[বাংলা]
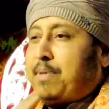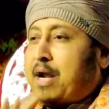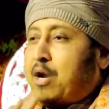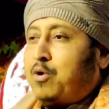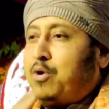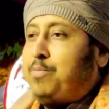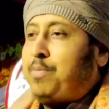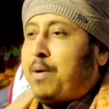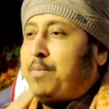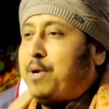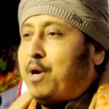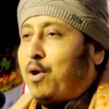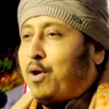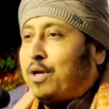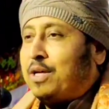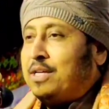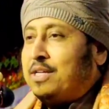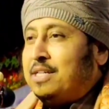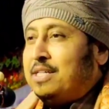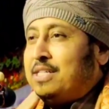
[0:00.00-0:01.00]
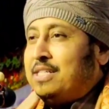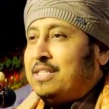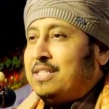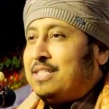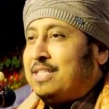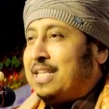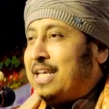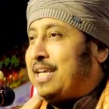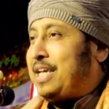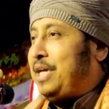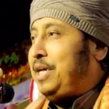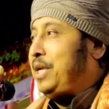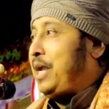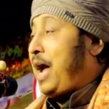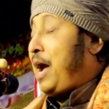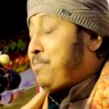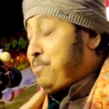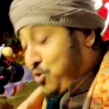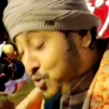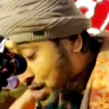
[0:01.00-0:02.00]
মারা ওইভাবে লয় জিকির
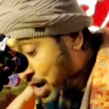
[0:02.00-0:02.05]
আমি